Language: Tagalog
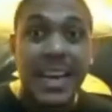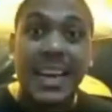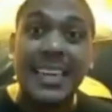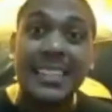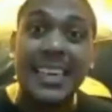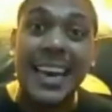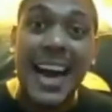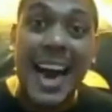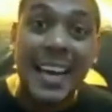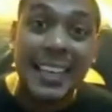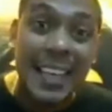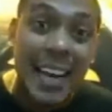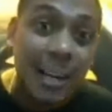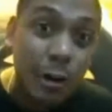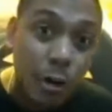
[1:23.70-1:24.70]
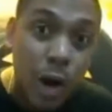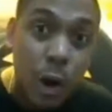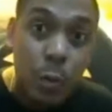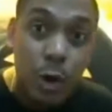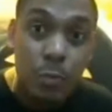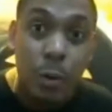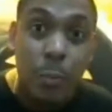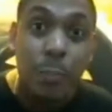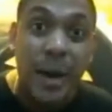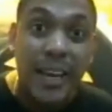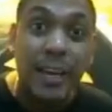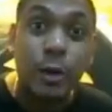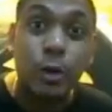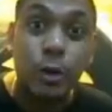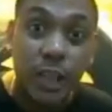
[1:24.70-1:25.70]
Ha? Kasi kahit anong
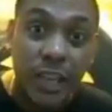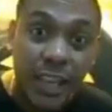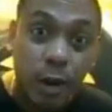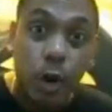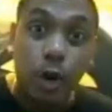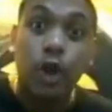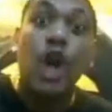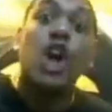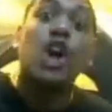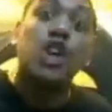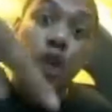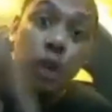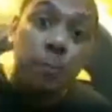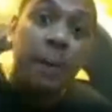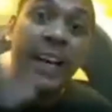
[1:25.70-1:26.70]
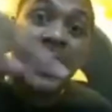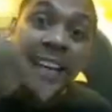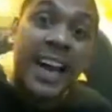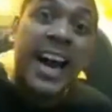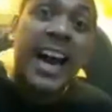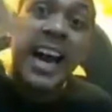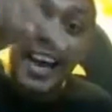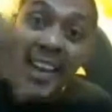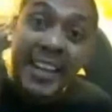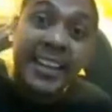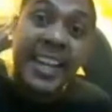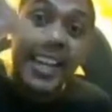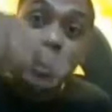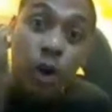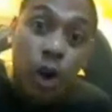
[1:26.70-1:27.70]
gawin mong paikot-ikot, yun pa rin
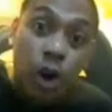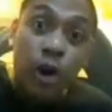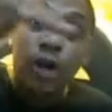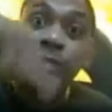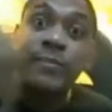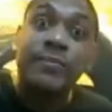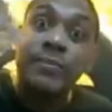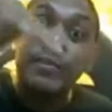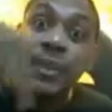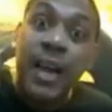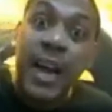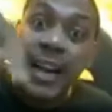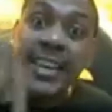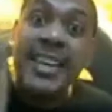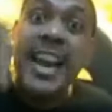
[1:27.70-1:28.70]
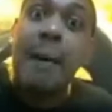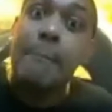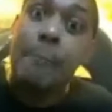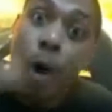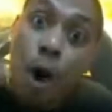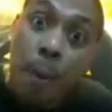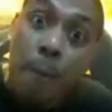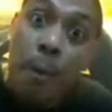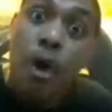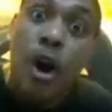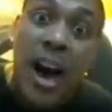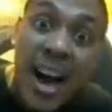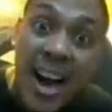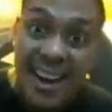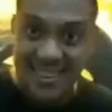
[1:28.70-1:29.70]
ang ending nun.
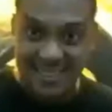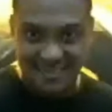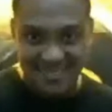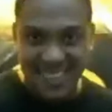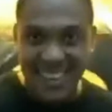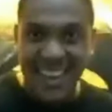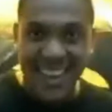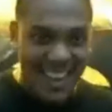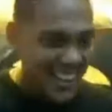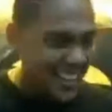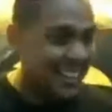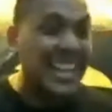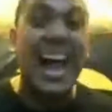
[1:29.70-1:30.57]
Nabobo ka.